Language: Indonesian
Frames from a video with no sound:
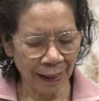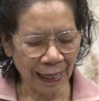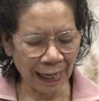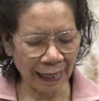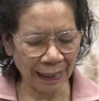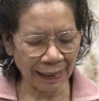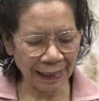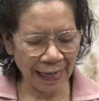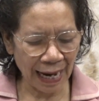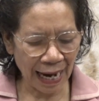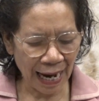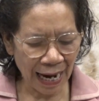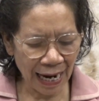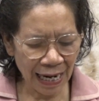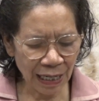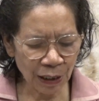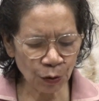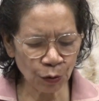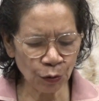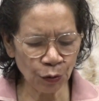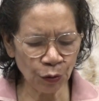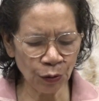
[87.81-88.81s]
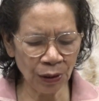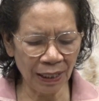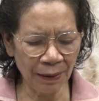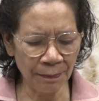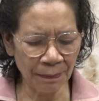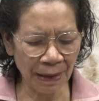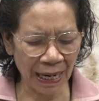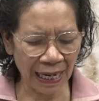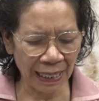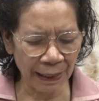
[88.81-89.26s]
karena aku lemah